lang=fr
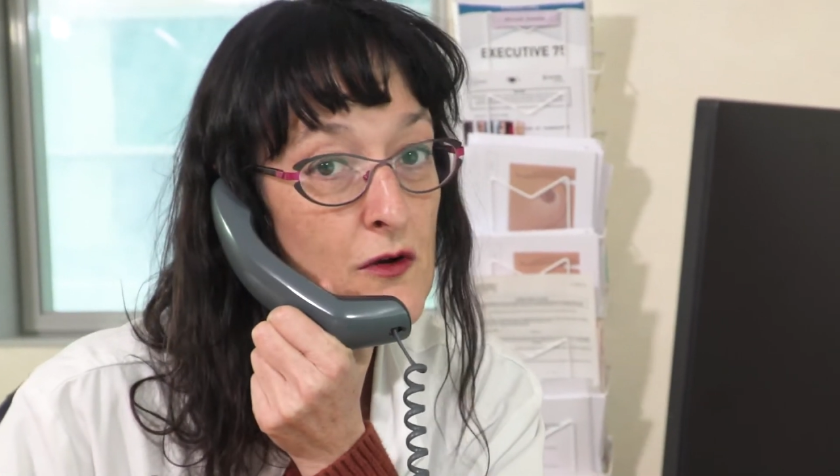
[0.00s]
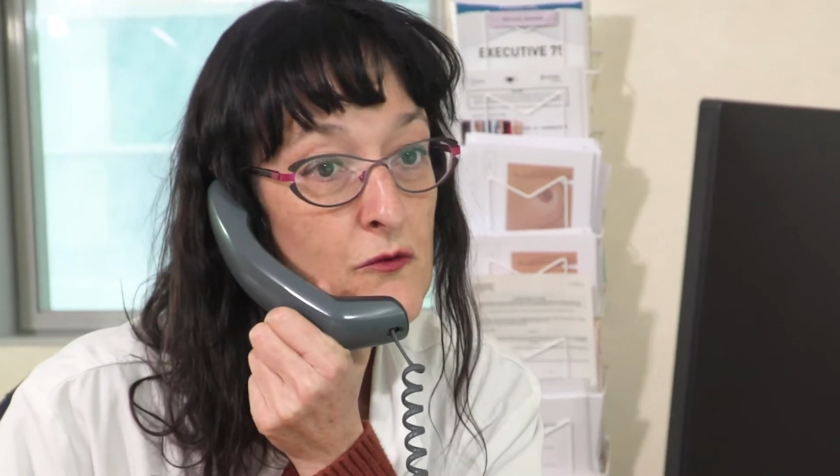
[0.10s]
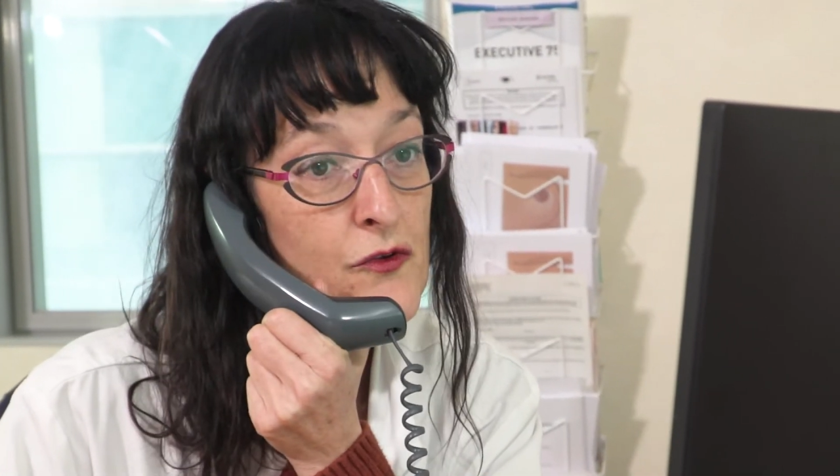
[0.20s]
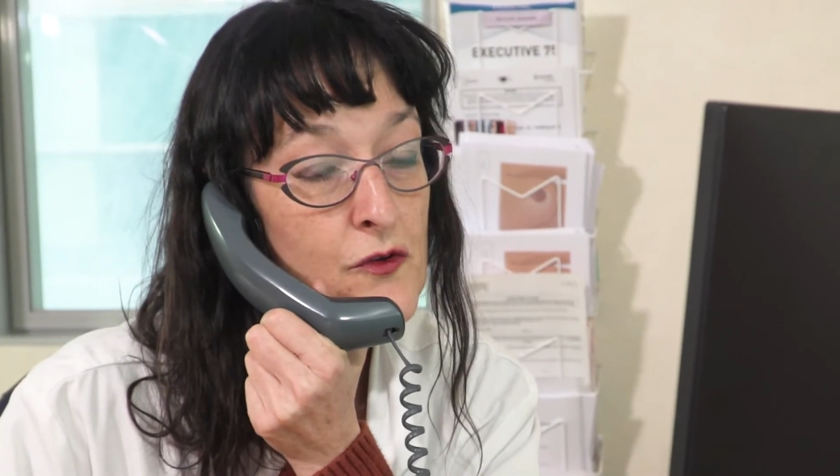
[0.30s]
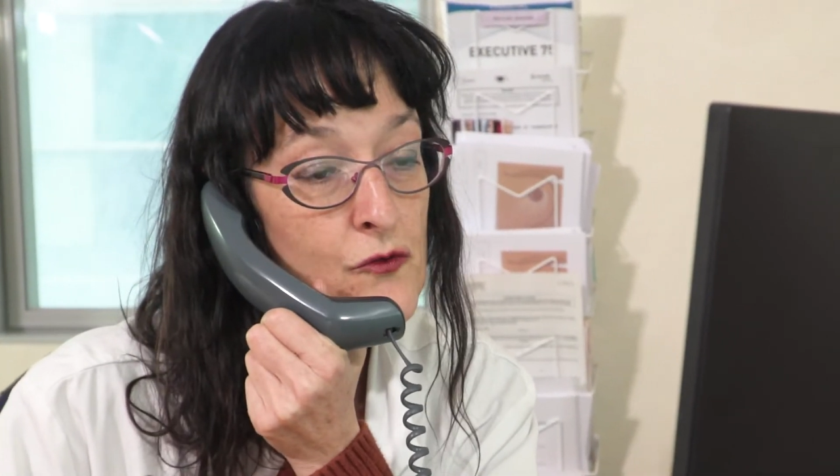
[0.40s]
quand
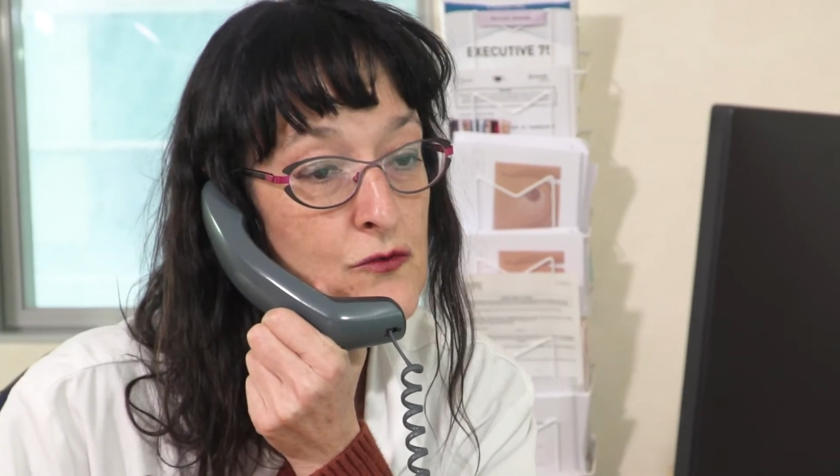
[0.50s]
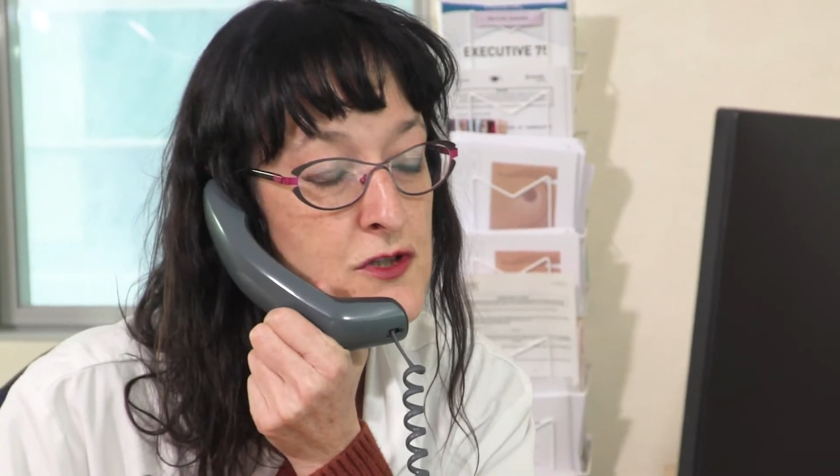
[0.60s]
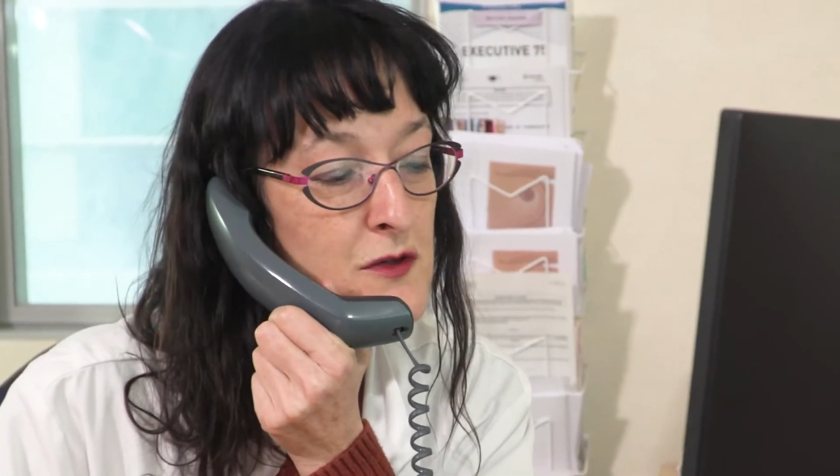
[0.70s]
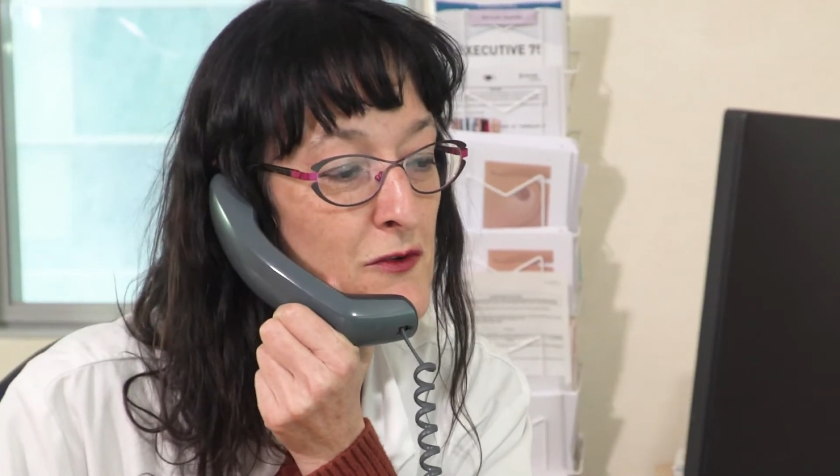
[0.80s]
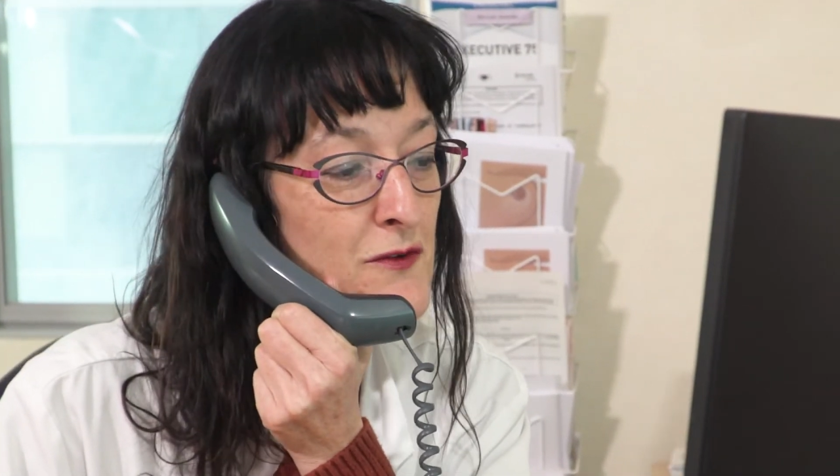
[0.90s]
vous êtes sous
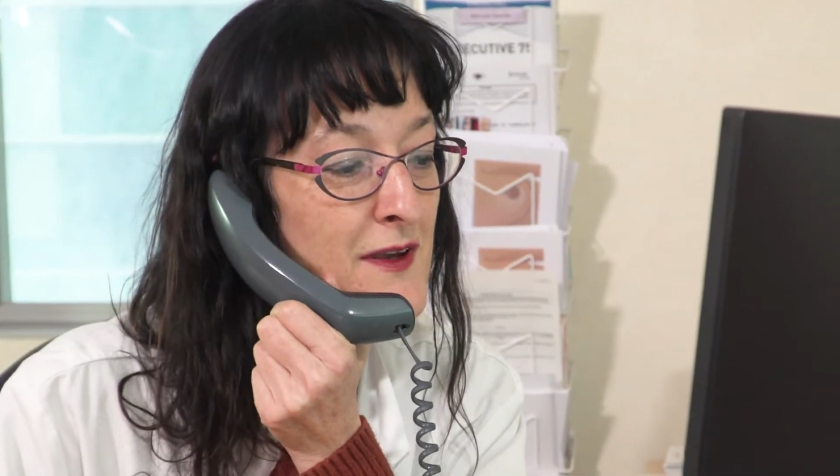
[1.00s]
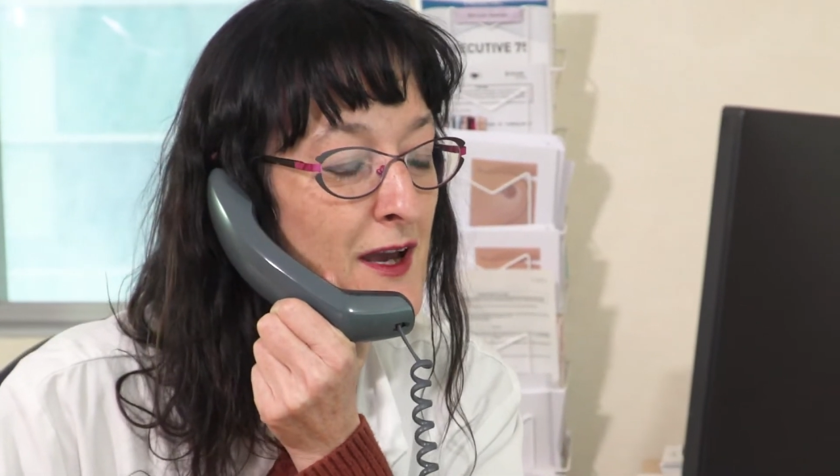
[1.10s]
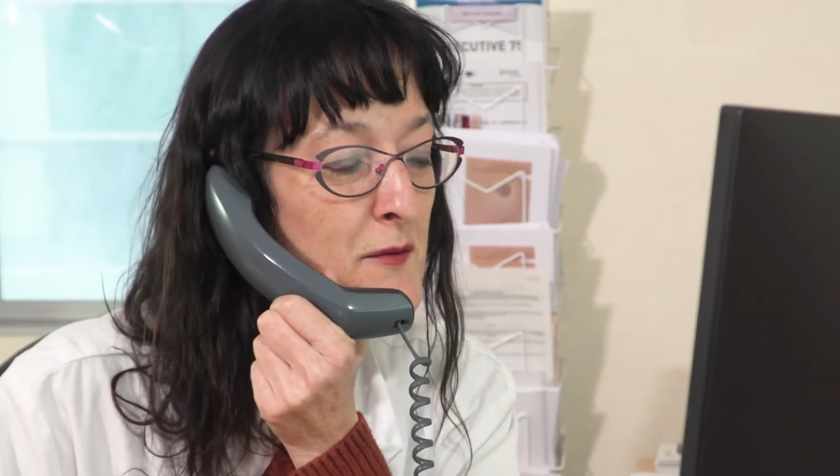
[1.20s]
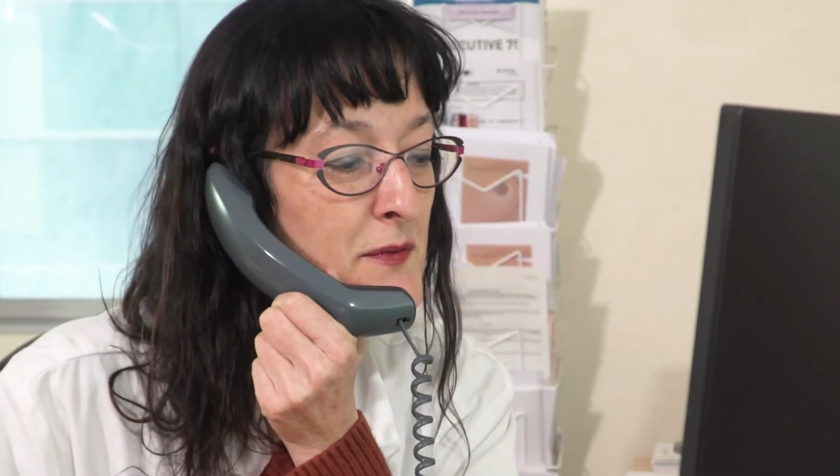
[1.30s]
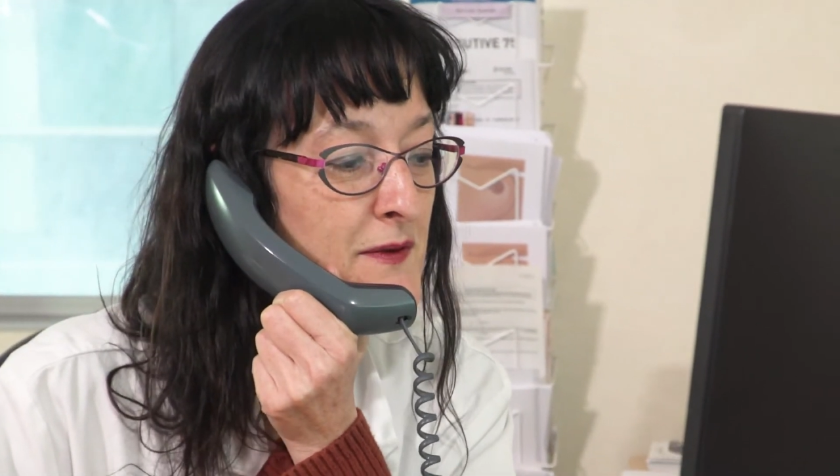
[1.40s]

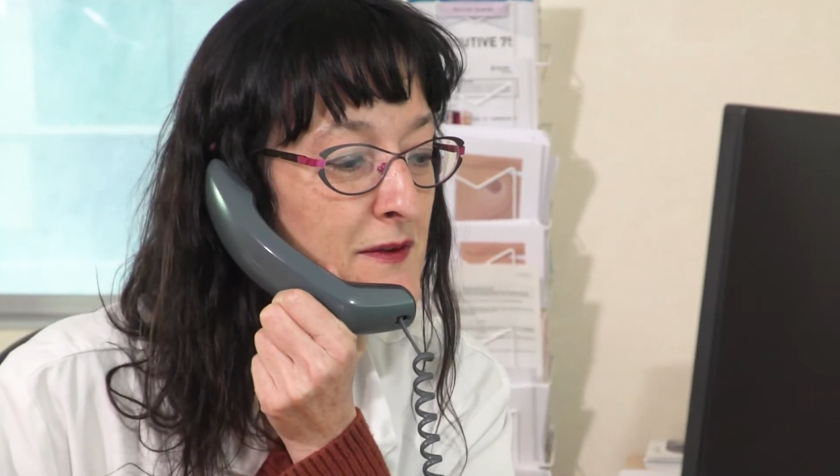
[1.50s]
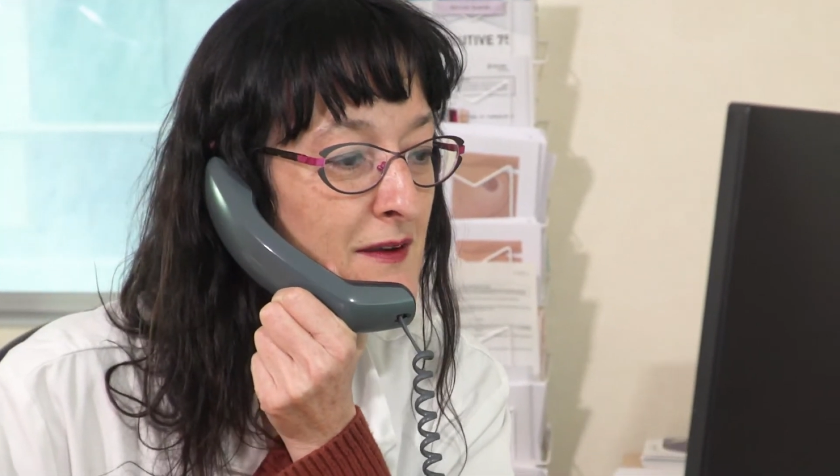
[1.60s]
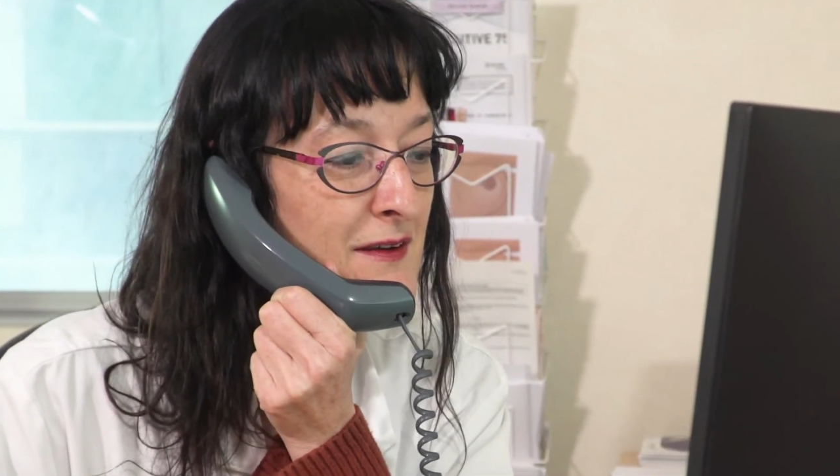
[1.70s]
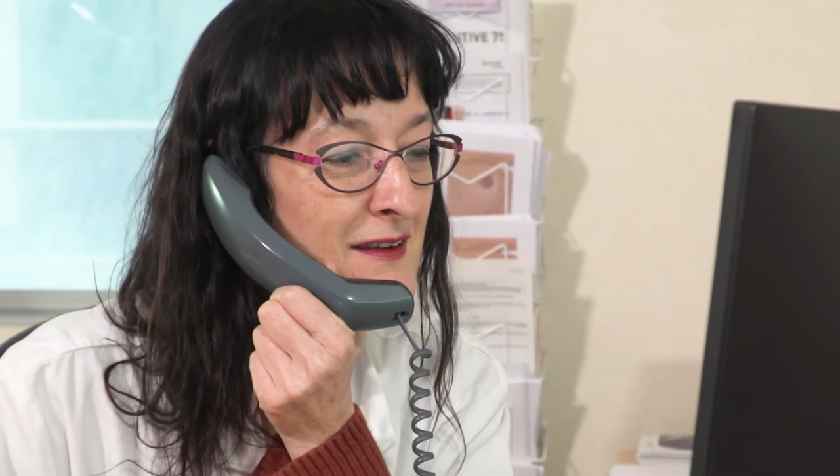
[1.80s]
chimiothérapie.